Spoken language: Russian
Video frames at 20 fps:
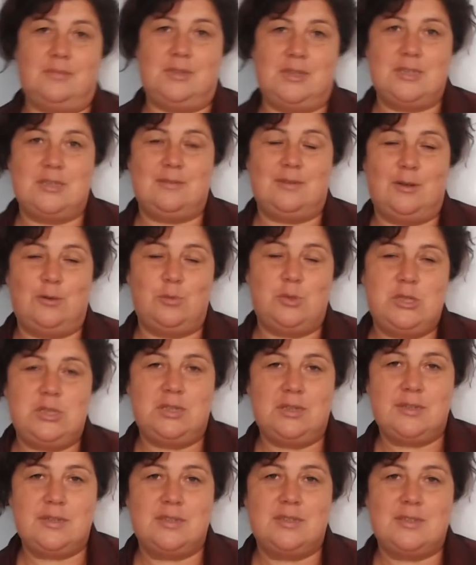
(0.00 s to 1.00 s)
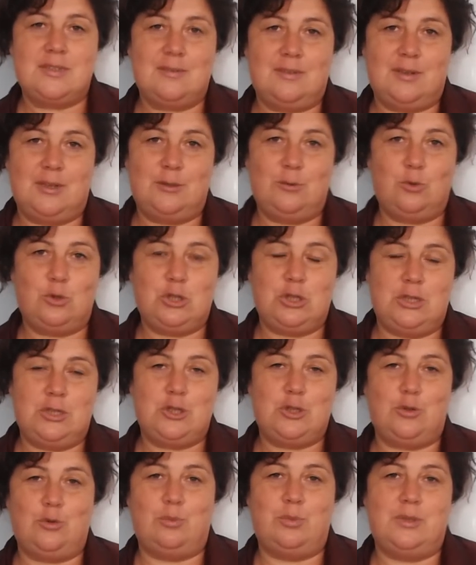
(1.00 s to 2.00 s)
на своем сердце, на своей душе,
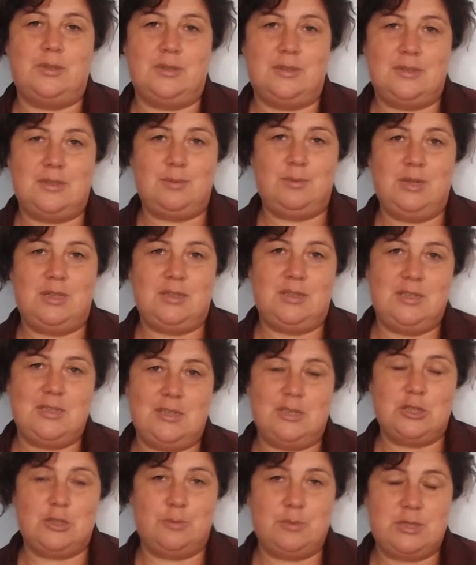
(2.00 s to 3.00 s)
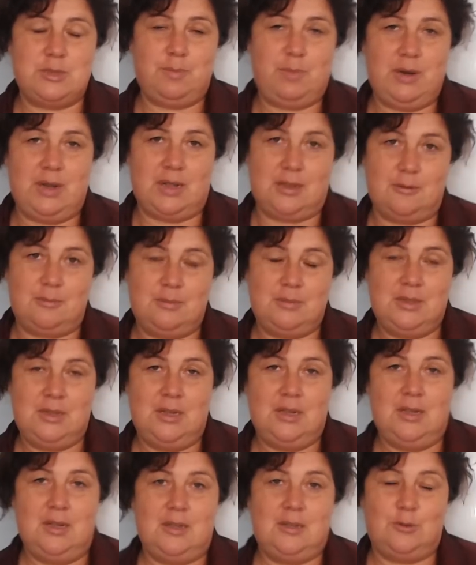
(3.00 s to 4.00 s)
чтобы тебя это не слишком цепляло.
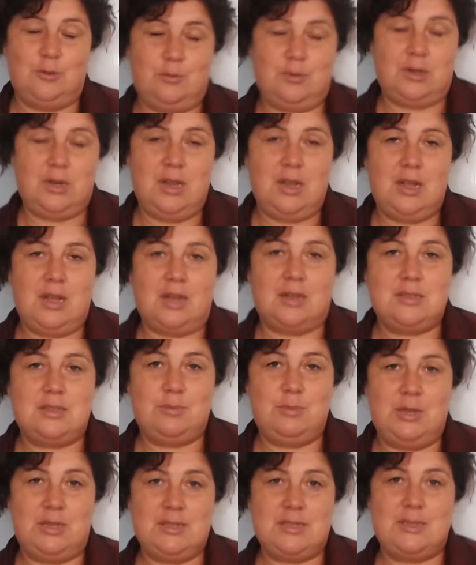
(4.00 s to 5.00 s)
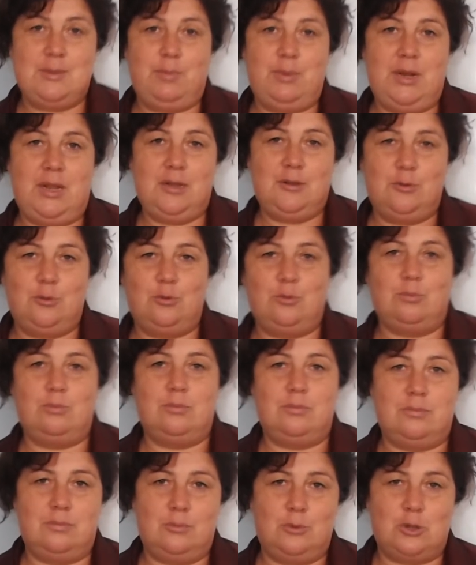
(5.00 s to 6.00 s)
Наверняка тебя это цепляет, но ну,
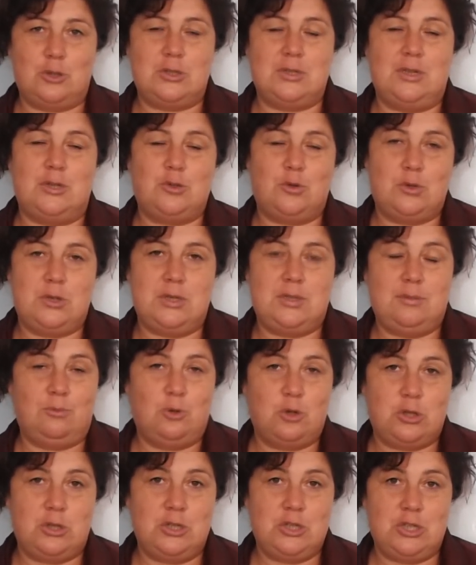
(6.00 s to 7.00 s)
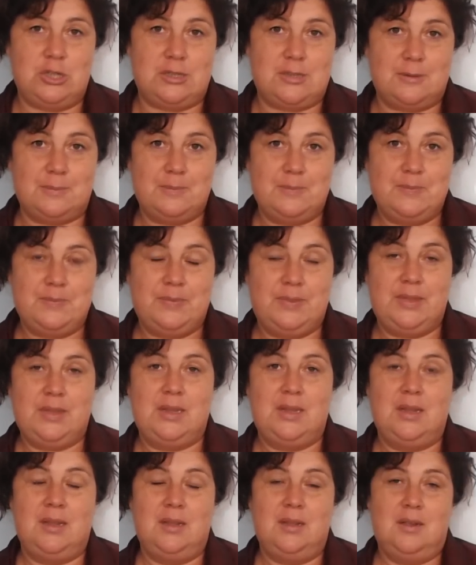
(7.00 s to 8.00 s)
можно сказать, что с этим можно жить.
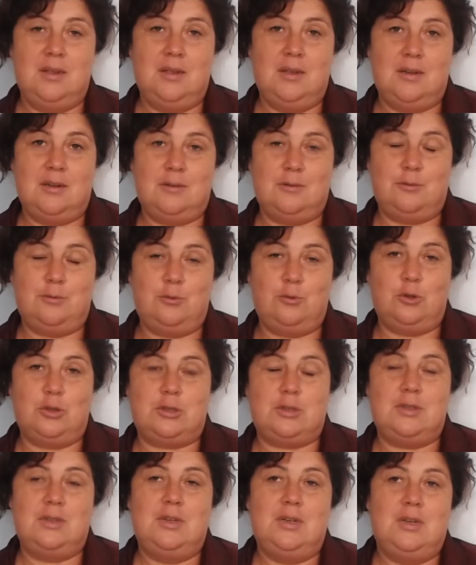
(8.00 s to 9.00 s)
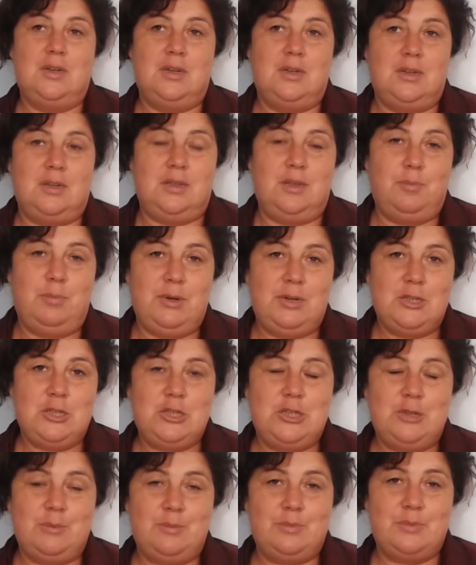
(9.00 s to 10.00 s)
Вот. И прежде
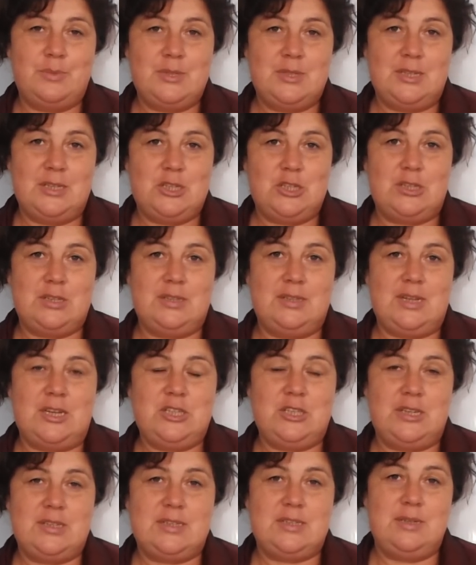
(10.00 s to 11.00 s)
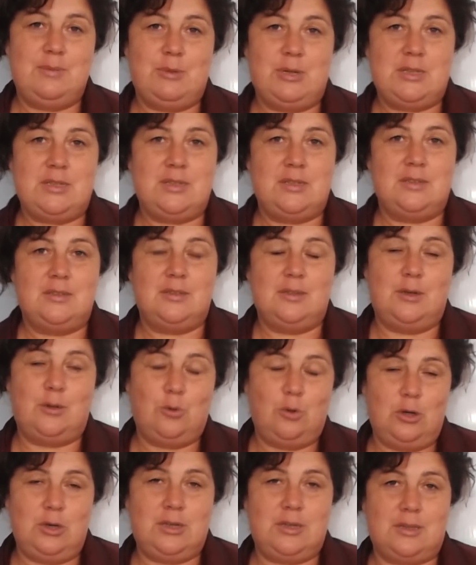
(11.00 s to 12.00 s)
чем, значит, начать снимать
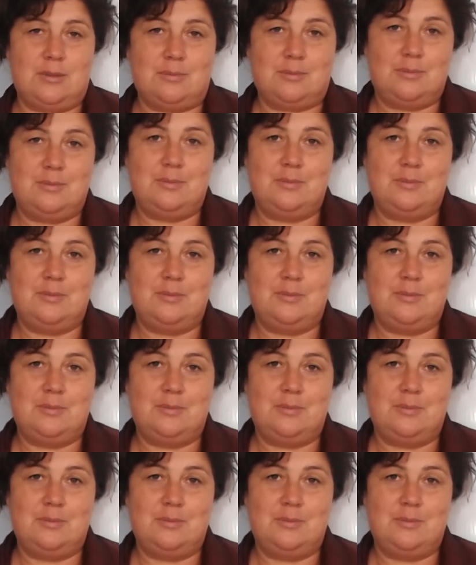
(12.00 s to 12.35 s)
ролики